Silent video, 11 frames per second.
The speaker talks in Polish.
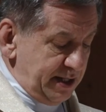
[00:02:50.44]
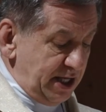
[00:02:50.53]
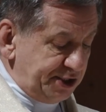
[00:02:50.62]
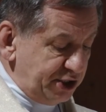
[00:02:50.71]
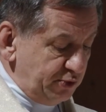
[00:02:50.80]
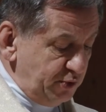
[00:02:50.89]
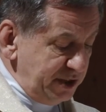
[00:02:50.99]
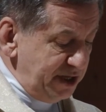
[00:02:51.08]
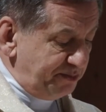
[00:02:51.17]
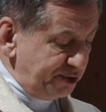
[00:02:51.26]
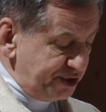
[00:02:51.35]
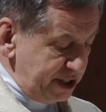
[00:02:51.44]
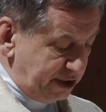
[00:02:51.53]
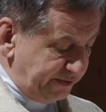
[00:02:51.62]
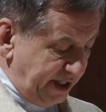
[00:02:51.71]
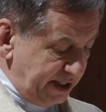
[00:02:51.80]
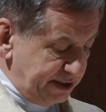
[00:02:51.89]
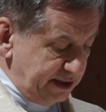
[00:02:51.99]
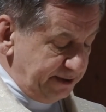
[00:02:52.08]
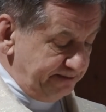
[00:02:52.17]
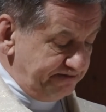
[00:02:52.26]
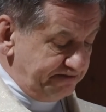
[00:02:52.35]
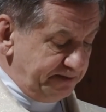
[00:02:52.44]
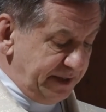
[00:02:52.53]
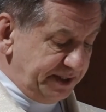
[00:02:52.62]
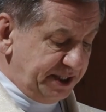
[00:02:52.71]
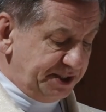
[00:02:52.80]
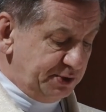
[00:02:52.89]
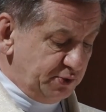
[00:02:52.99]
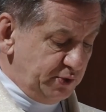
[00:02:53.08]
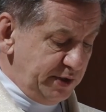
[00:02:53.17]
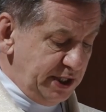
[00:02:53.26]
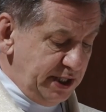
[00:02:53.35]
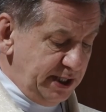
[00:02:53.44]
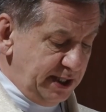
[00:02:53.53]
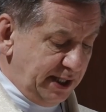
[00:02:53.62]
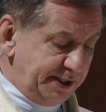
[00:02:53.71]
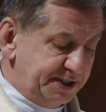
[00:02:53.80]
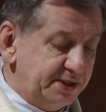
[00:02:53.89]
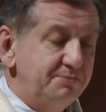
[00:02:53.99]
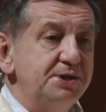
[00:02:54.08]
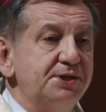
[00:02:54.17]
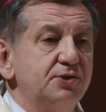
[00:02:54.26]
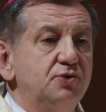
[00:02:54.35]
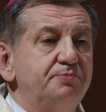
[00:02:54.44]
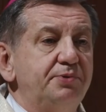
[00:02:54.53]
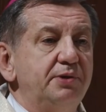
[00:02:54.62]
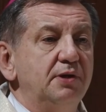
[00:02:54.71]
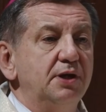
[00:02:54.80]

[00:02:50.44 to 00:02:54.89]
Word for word: Na szczególne podziękowanie zasługuje arcybiskup